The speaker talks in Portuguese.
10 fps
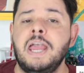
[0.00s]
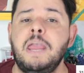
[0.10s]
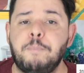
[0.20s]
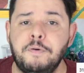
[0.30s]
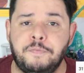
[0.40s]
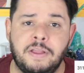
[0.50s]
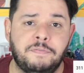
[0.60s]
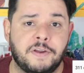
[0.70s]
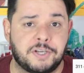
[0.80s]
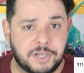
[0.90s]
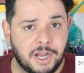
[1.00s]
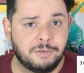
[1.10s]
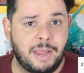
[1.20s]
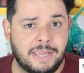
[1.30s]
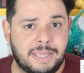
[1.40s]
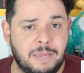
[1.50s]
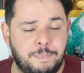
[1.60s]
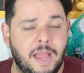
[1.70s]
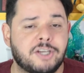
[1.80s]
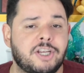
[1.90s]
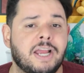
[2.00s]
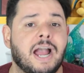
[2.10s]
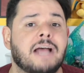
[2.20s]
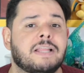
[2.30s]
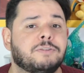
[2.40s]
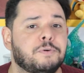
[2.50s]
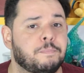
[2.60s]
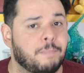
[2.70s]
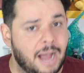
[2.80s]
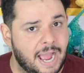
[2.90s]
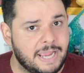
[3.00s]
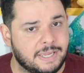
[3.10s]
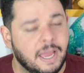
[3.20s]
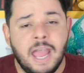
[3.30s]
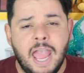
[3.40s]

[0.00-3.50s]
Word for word: E por fim, fechando a equipe, a chegada do Mike.